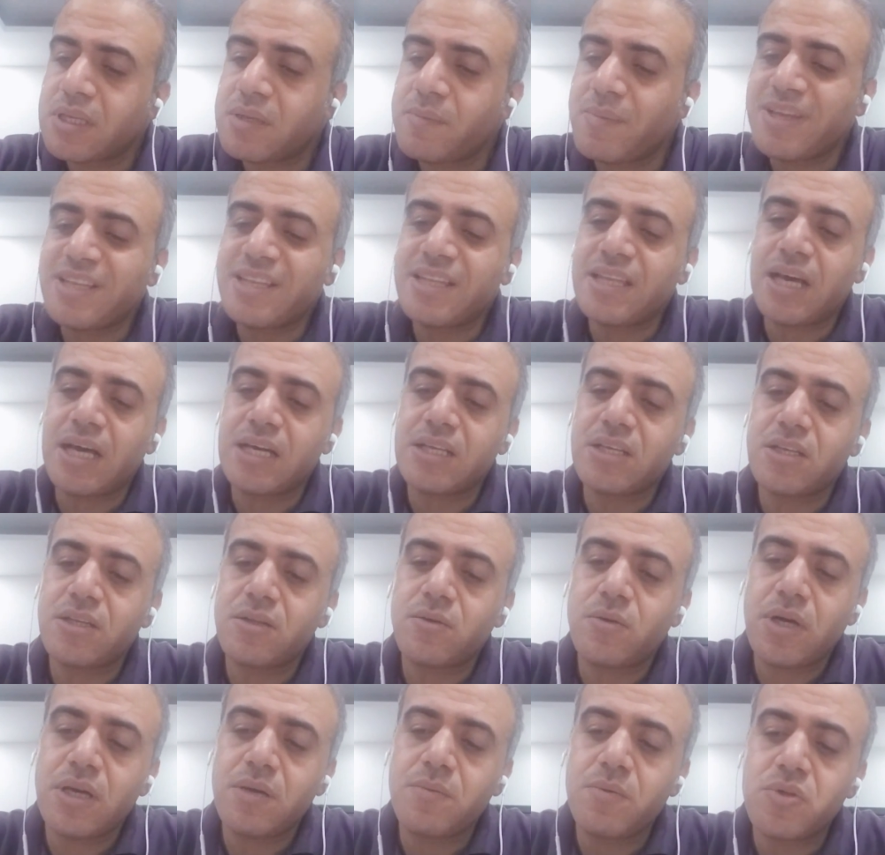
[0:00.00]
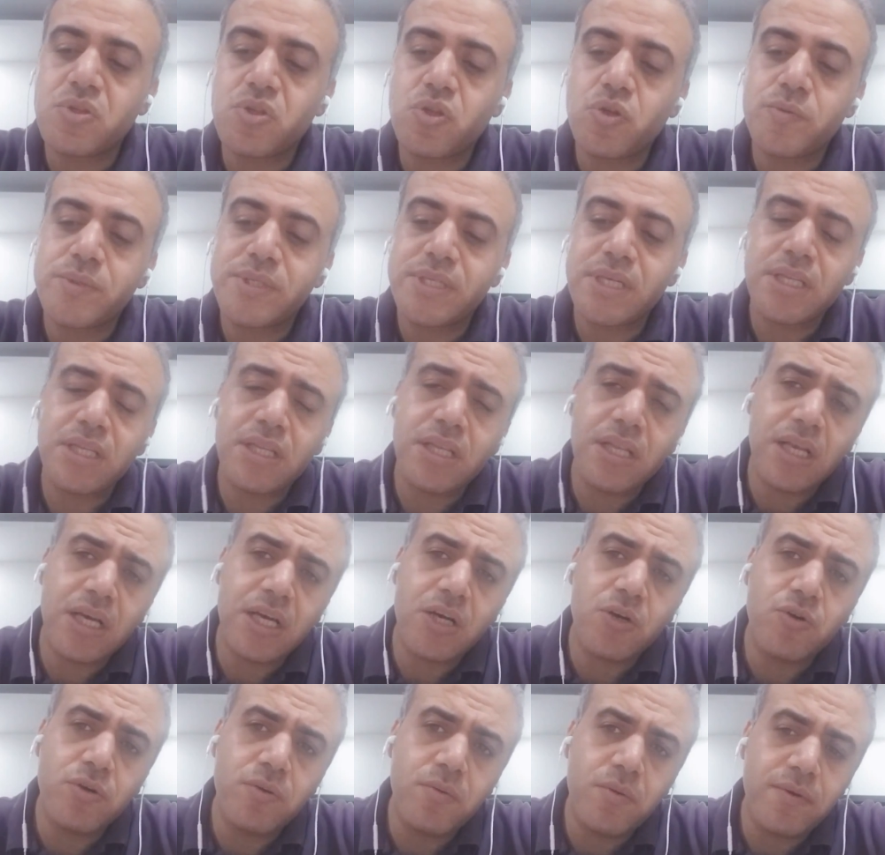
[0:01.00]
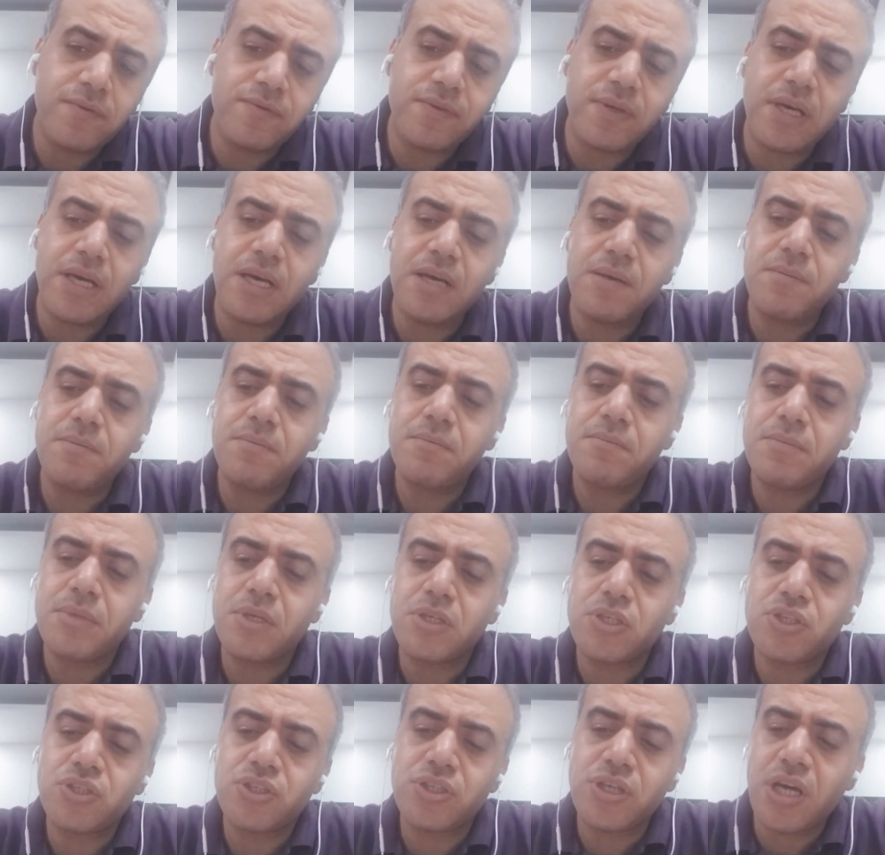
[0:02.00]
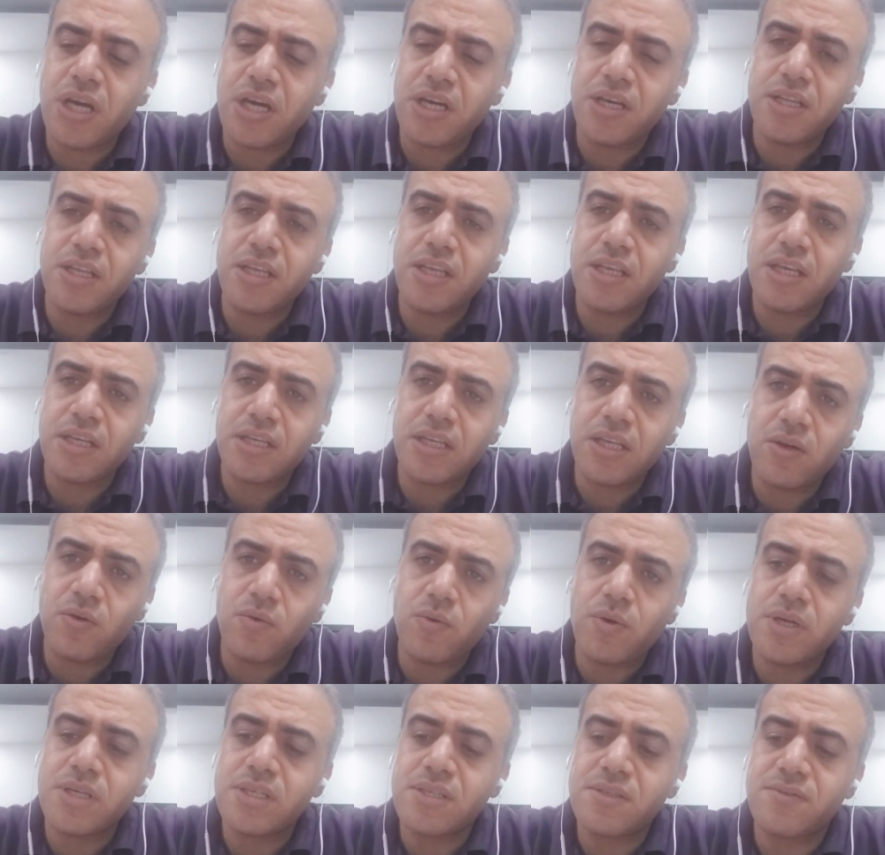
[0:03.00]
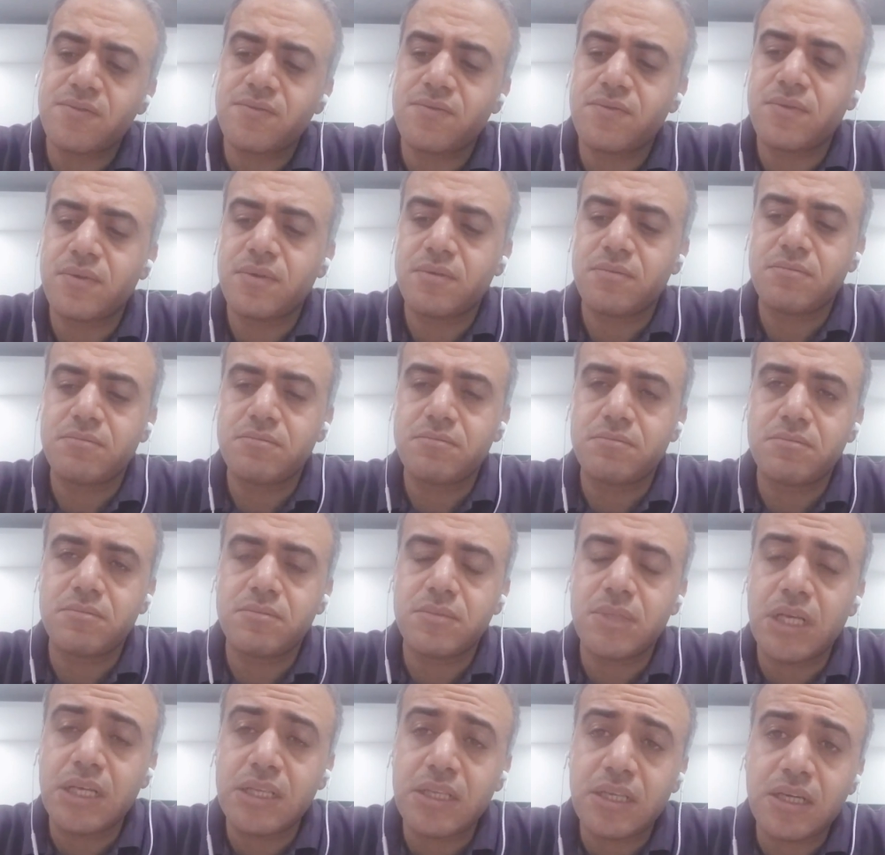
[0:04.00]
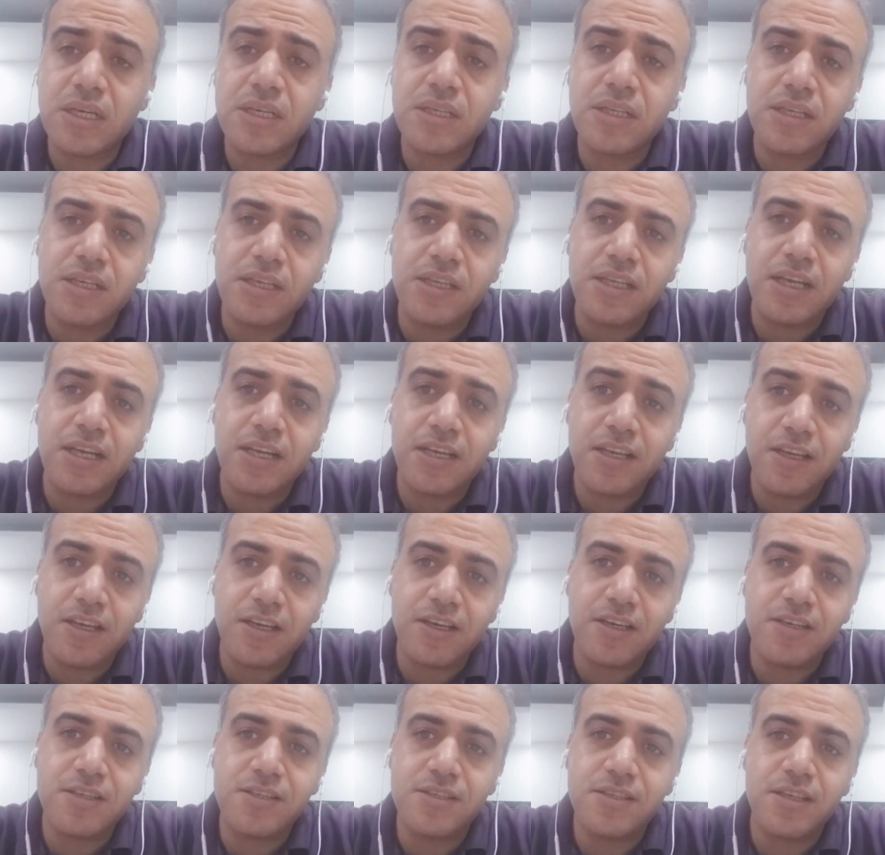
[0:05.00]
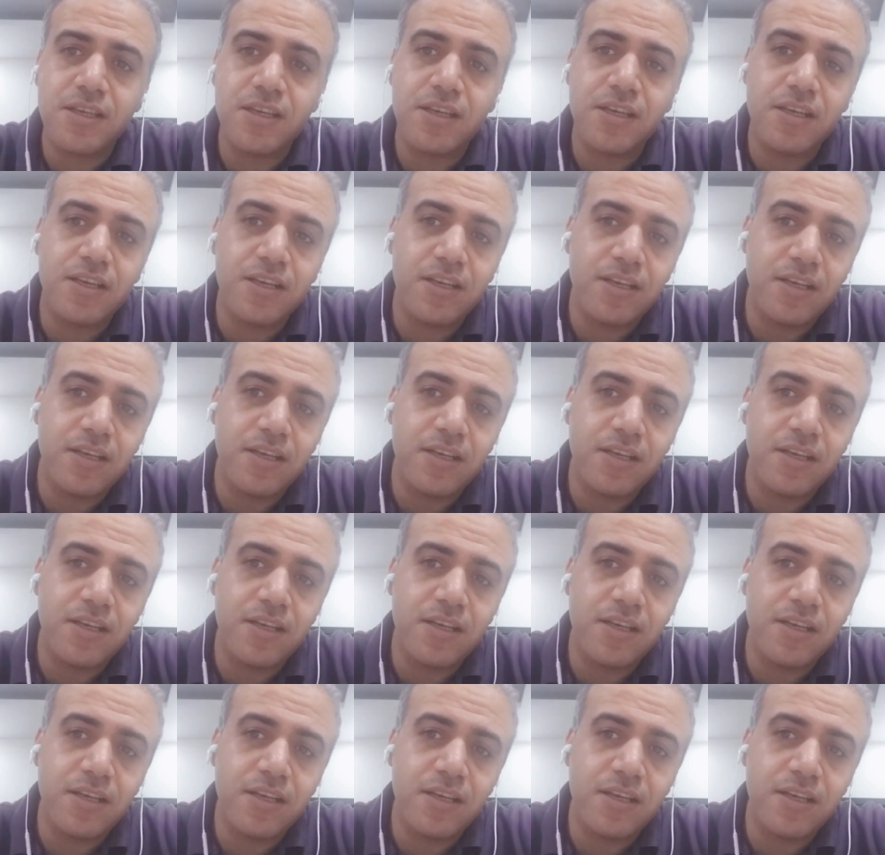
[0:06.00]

تمتعت الروايه باسلوب سرد لغوي مفعم بشاعريه الوصف اعتقد ان ذلك يعكس آه،